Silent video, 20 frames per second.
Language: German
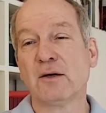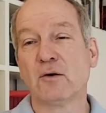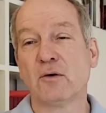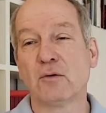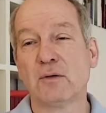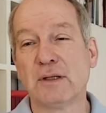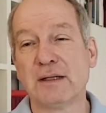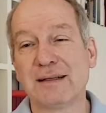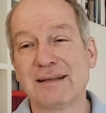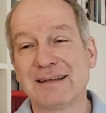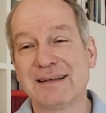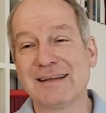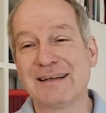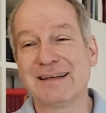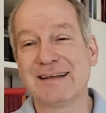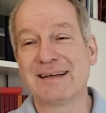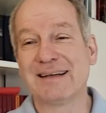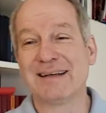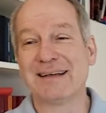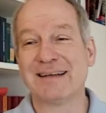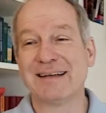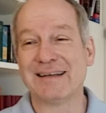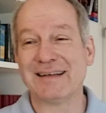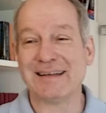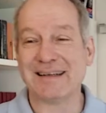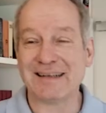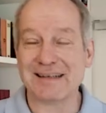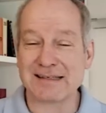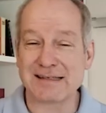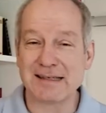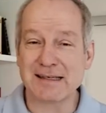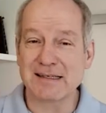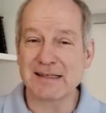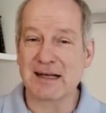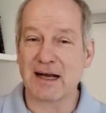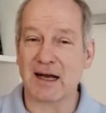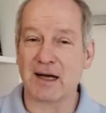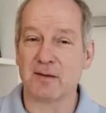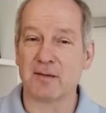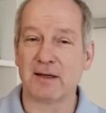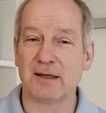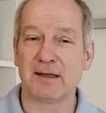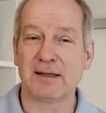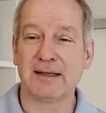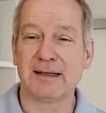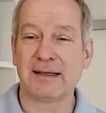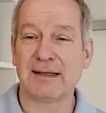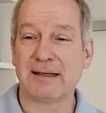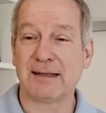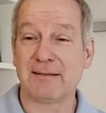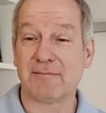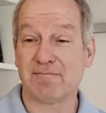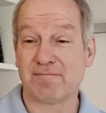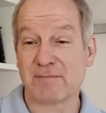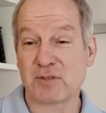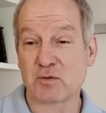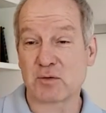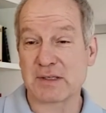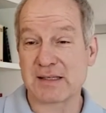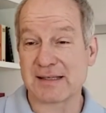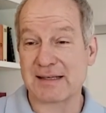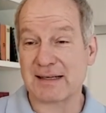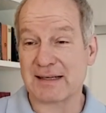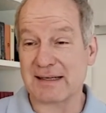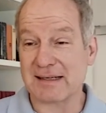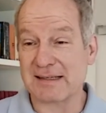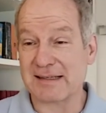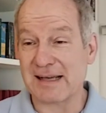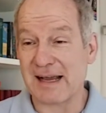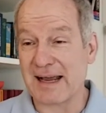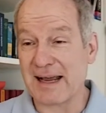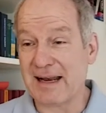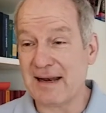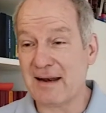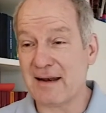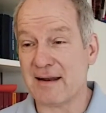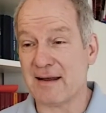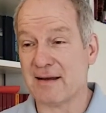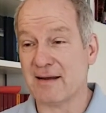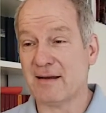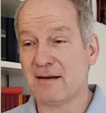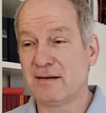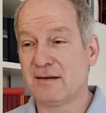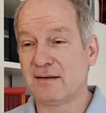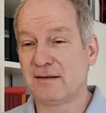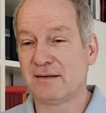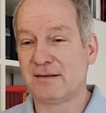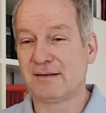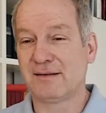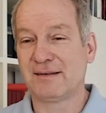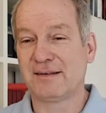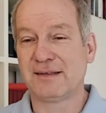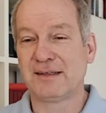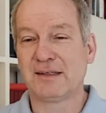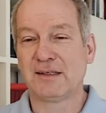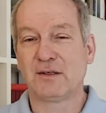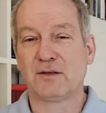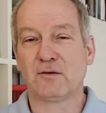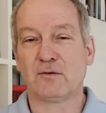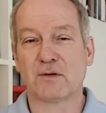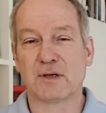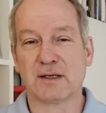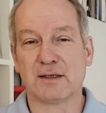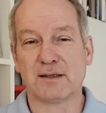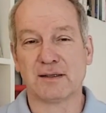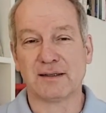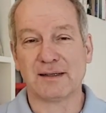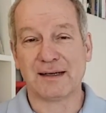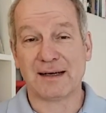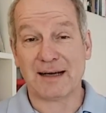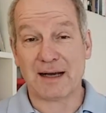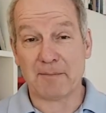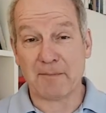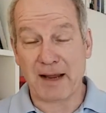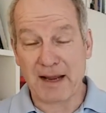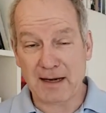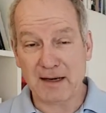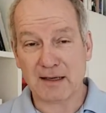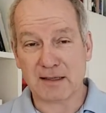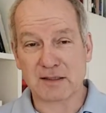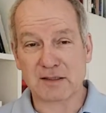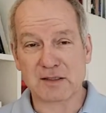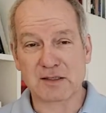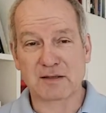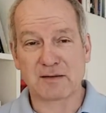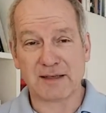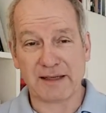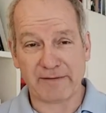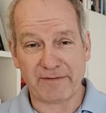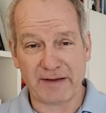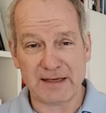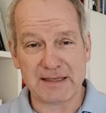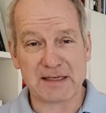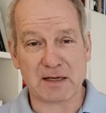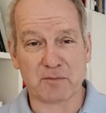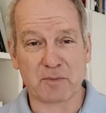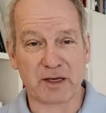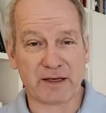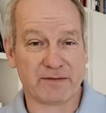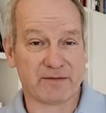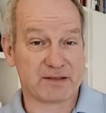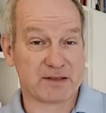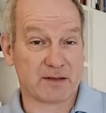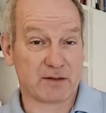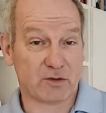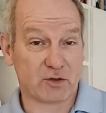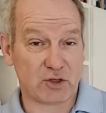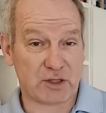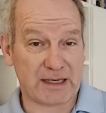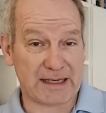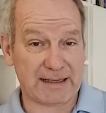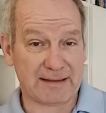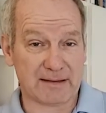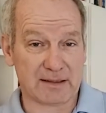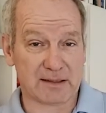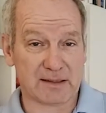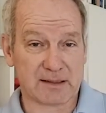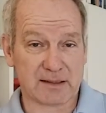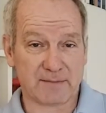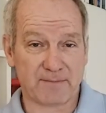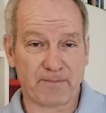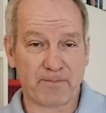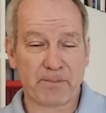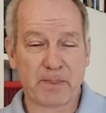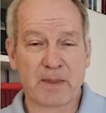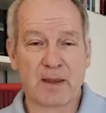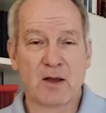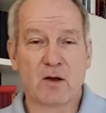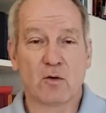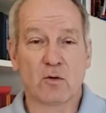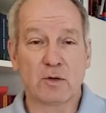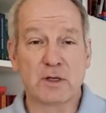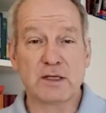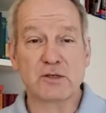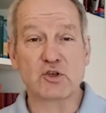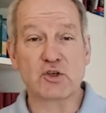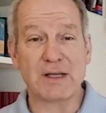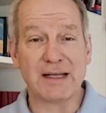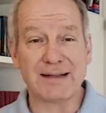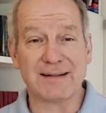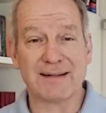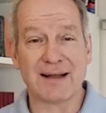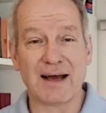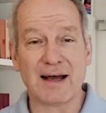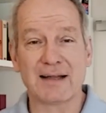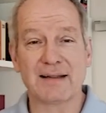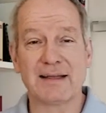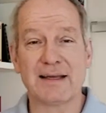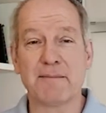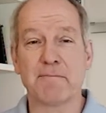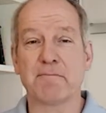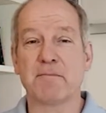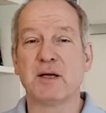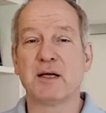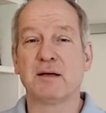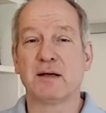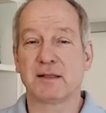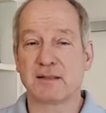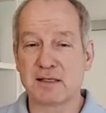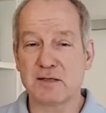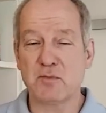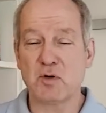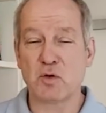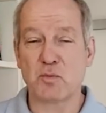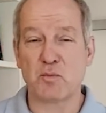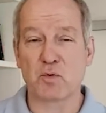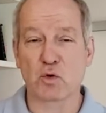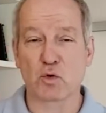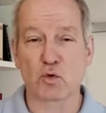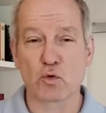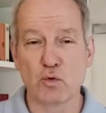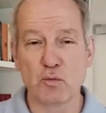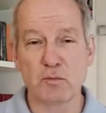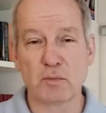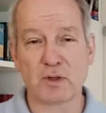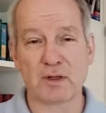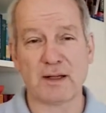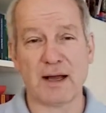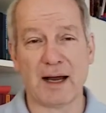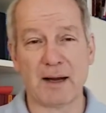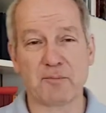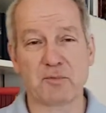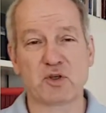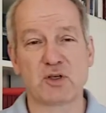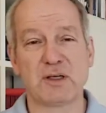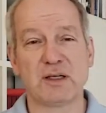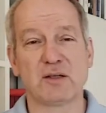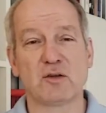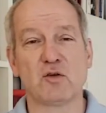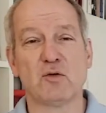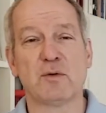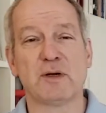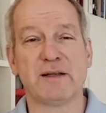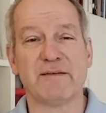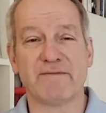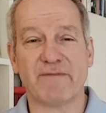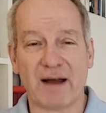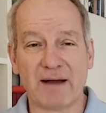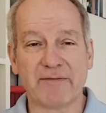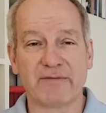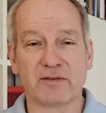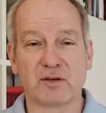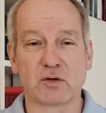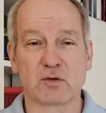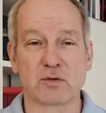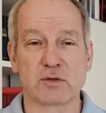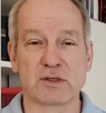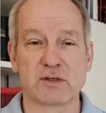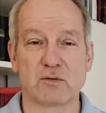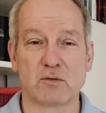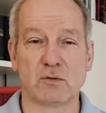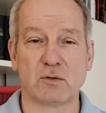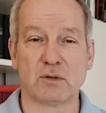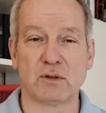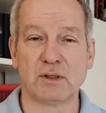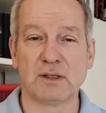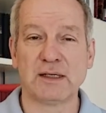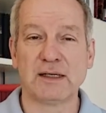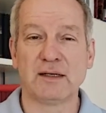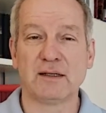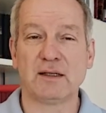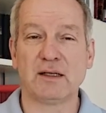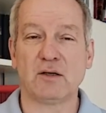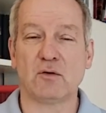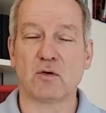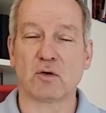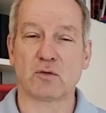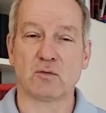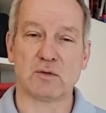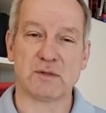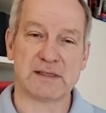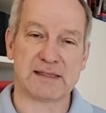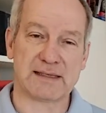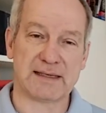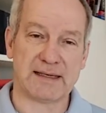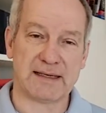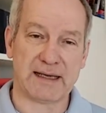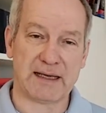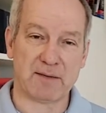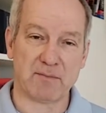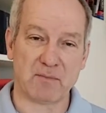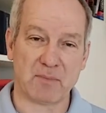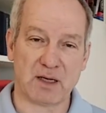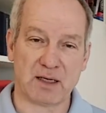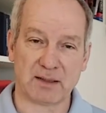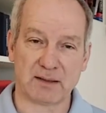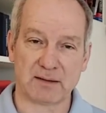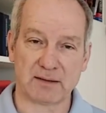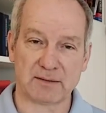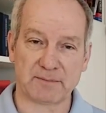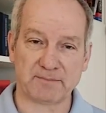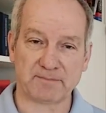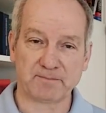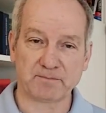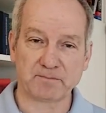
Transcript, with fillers: Und es ist aber sozusagen das Ende oder am Ende des Epheserbriefs steht es. Und es steht nach dem ziemlich berühmten Abschnitt über die Waffenrüstung, die Gott uns gegeben hat.